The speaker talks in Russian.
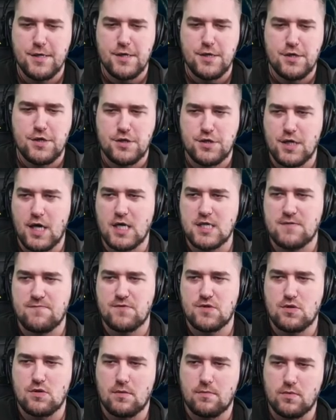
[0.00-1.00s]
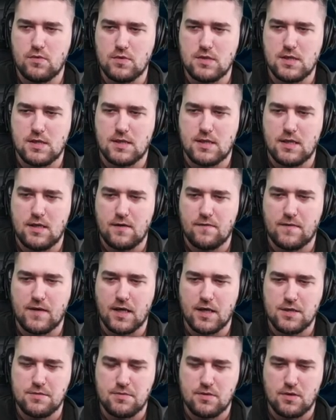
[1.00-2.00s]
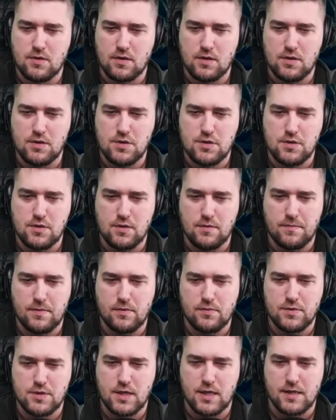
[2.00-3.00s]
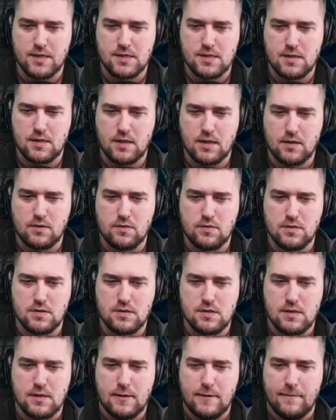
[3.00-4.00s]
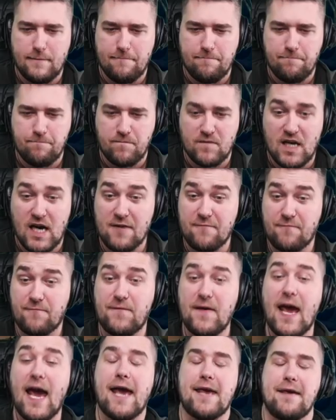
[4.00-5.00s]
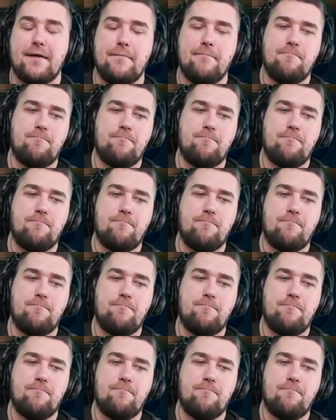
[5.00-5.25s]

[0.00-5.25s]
Сейчас все будет, и в конечном итоге ничего не получается, да, то есть Орфей!